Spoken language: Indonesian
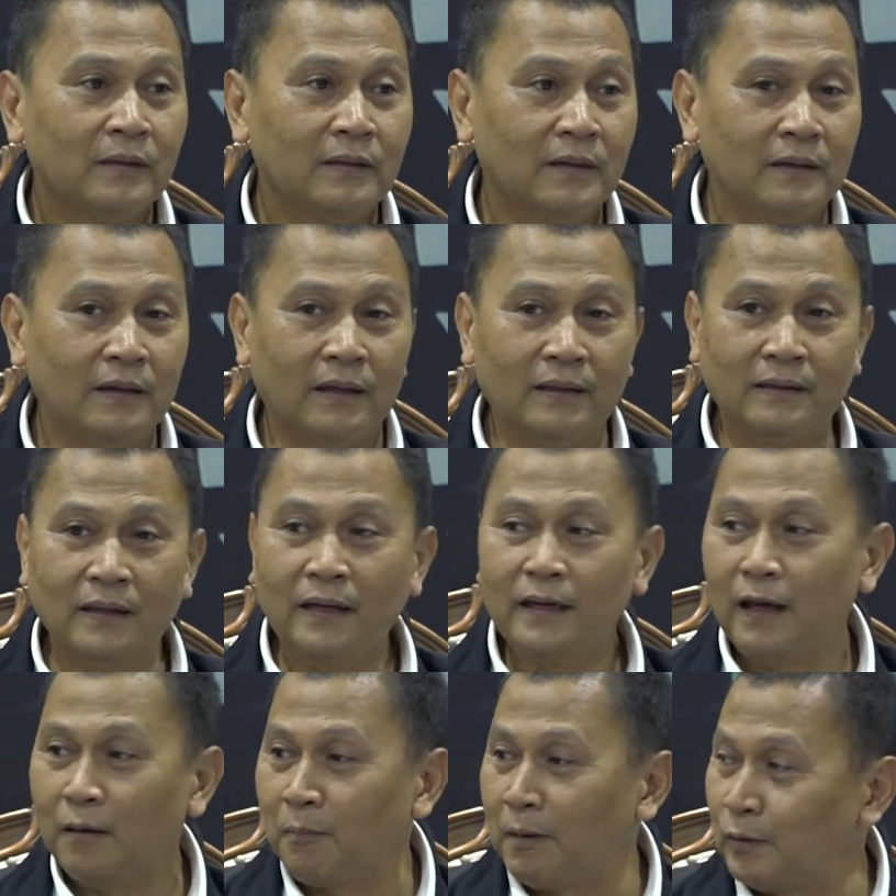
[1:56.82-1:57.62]
ternyata
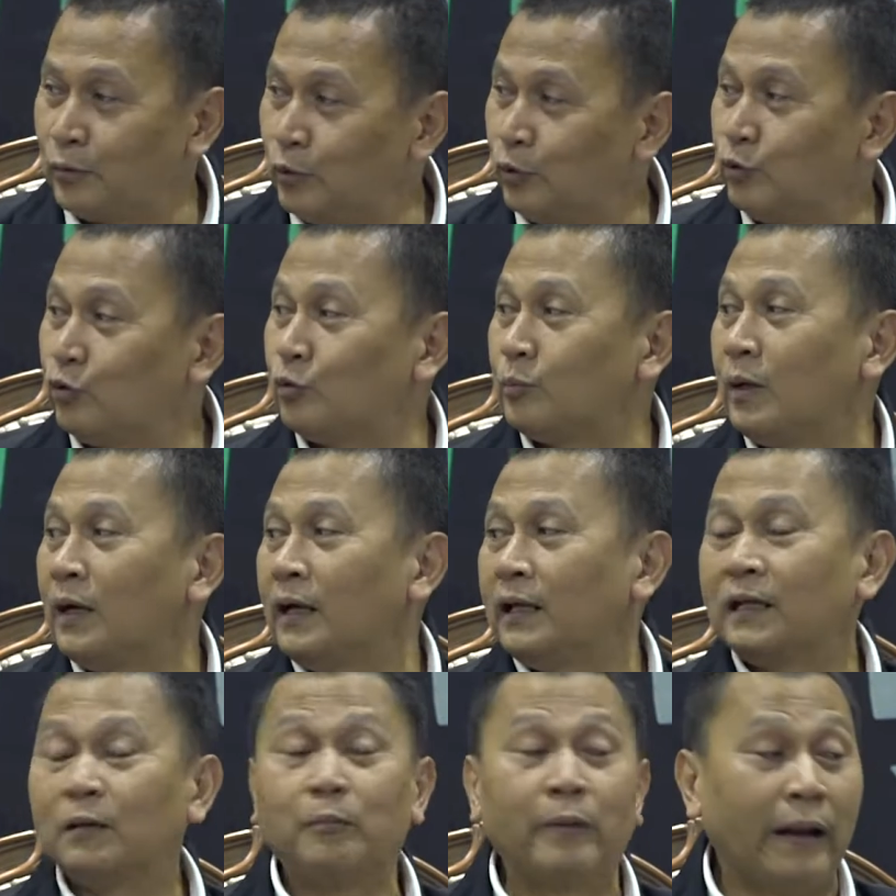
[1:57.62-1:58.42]
yang masuk cuma
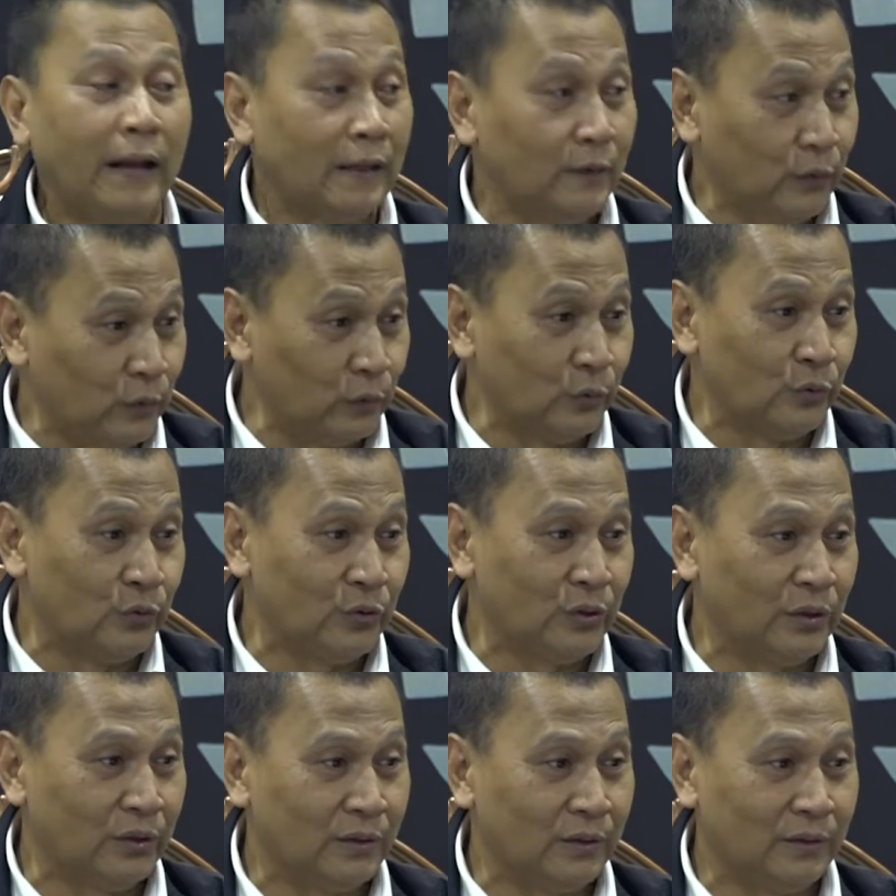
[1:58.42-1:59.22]
600
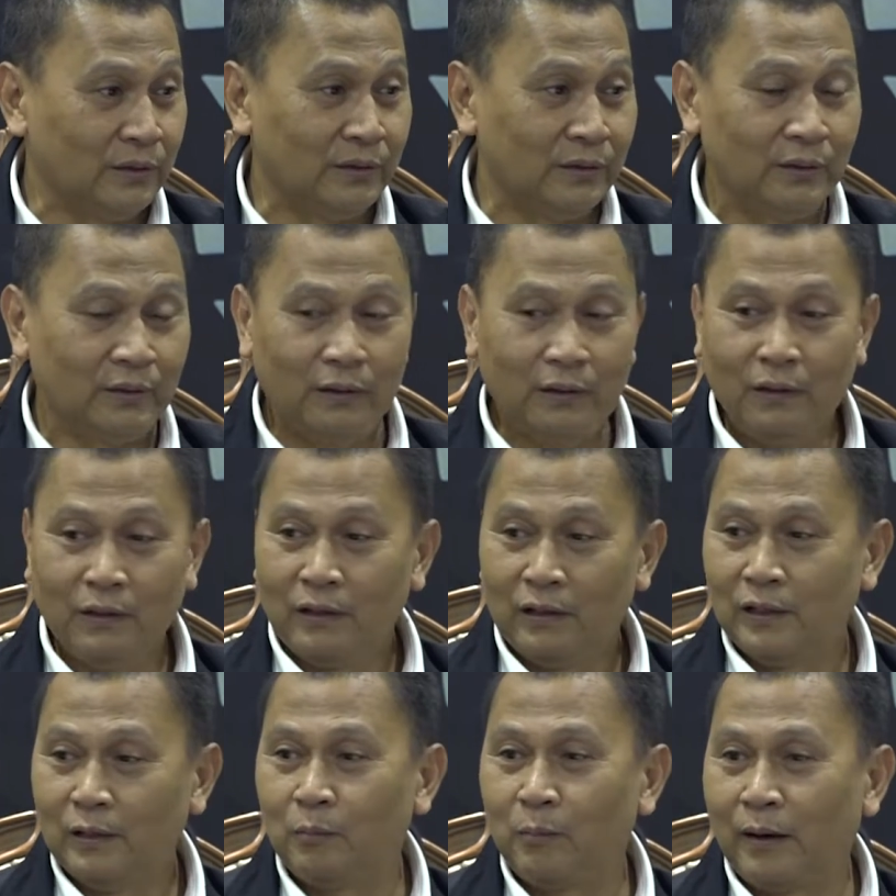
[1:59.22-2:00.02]
gitu loh
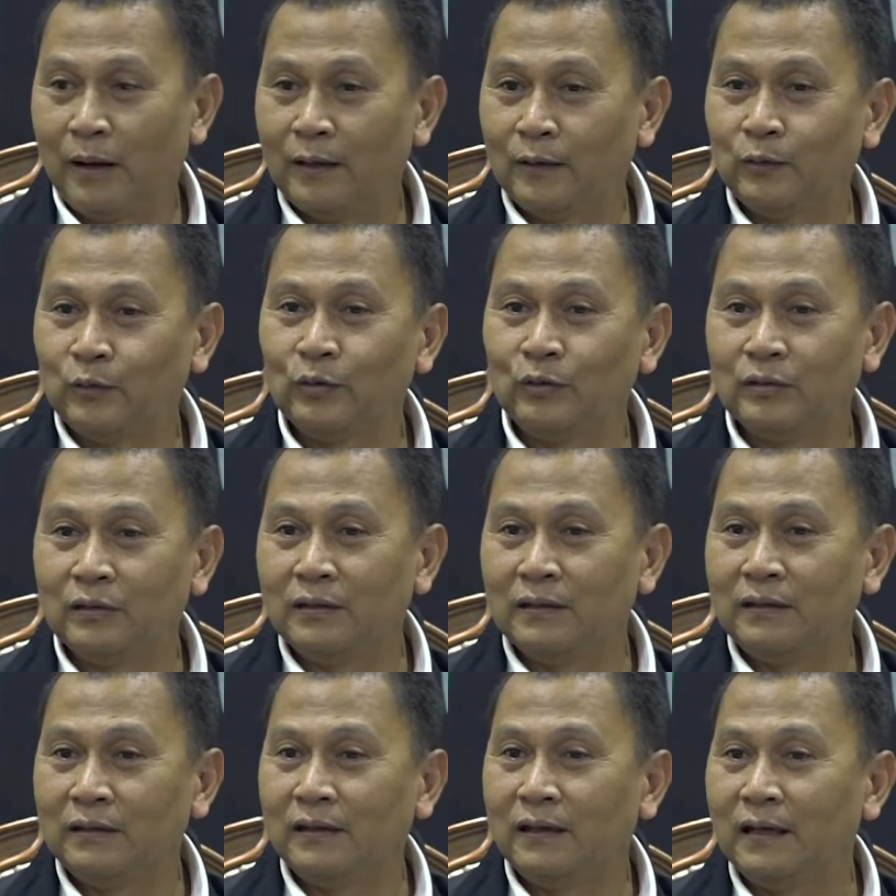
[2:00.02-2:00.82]
600
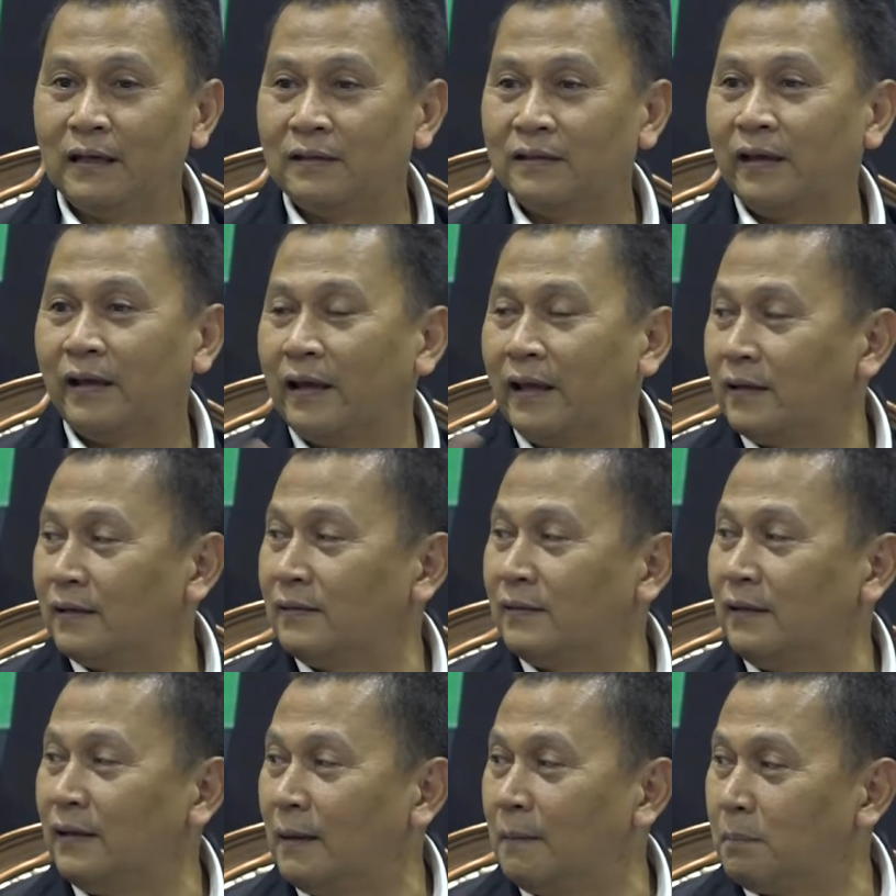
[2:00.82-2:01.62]
ketika diseleksi
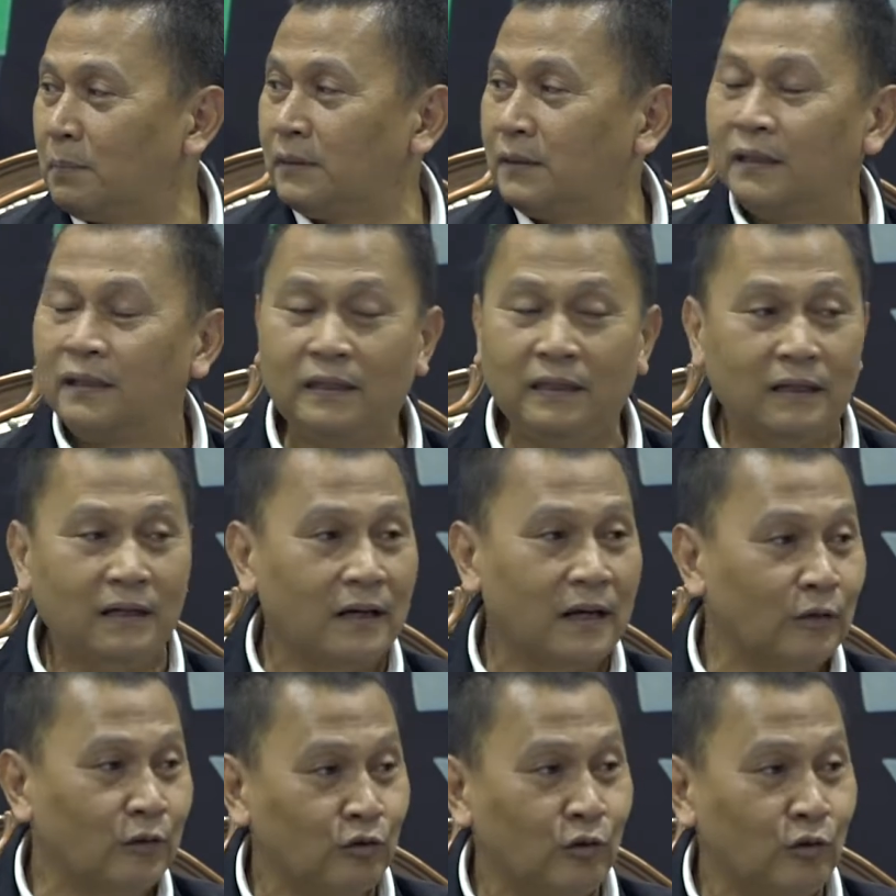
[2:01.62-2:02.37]
dapetnya